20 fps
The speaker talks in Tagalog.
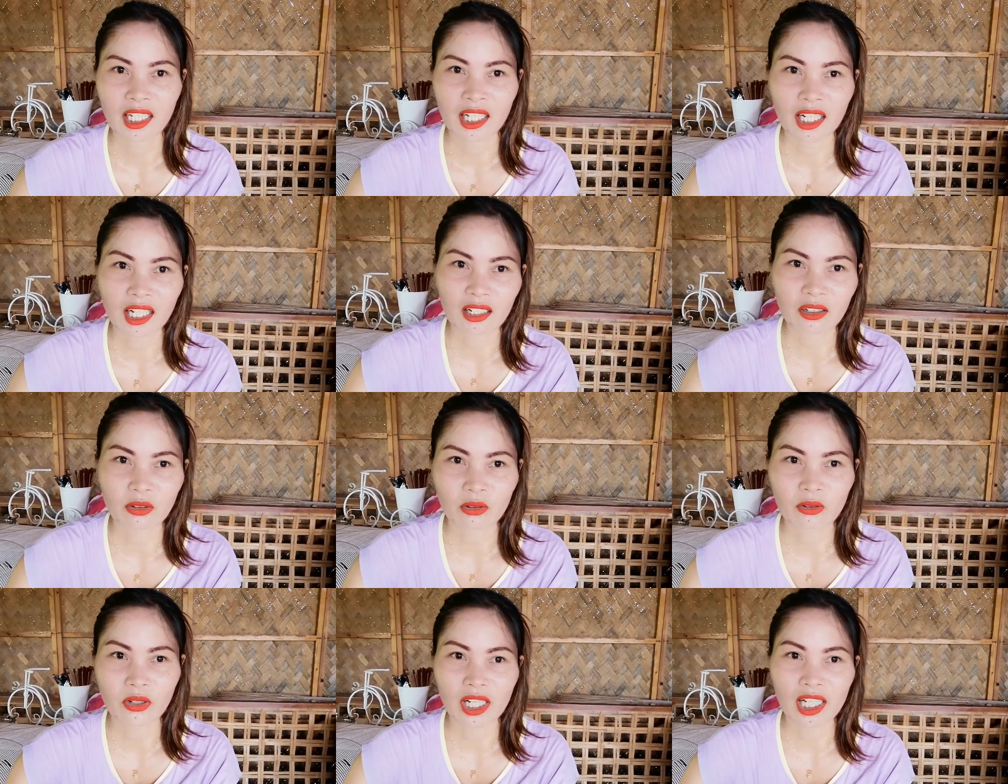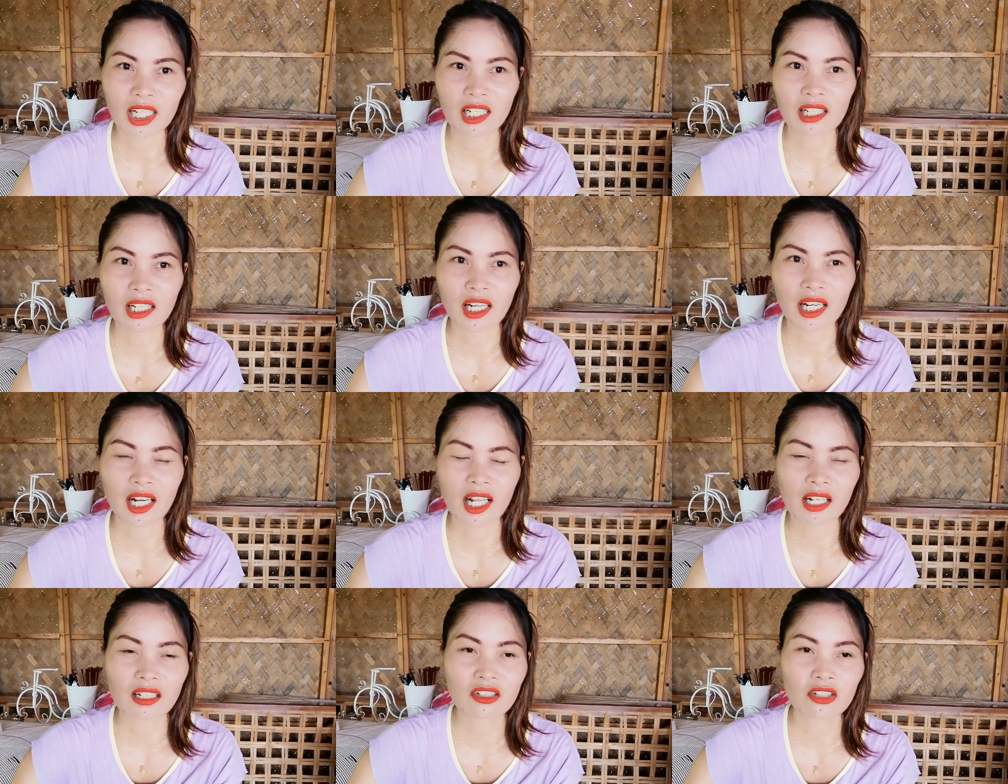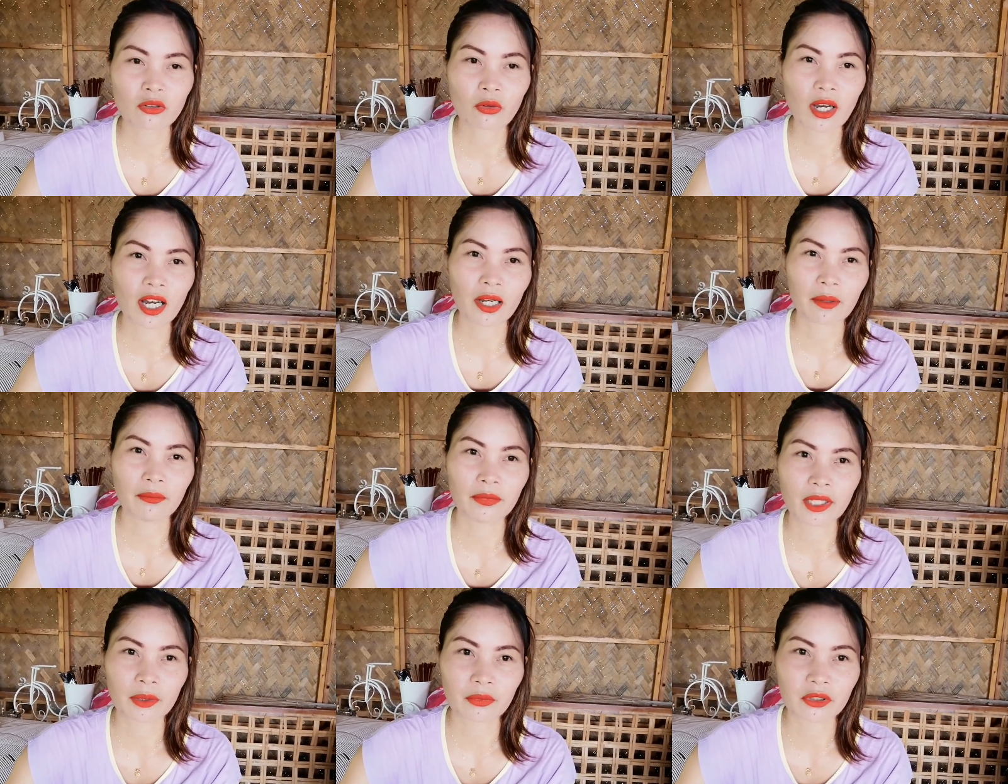uh, kukuha lang sila ng swab
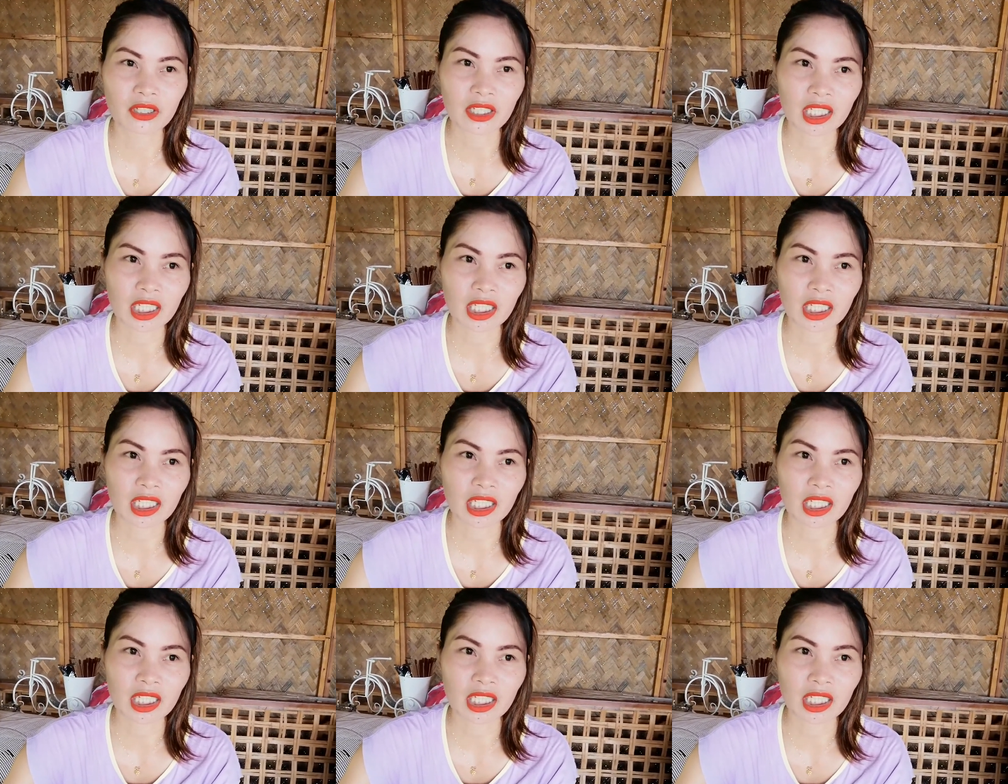tapos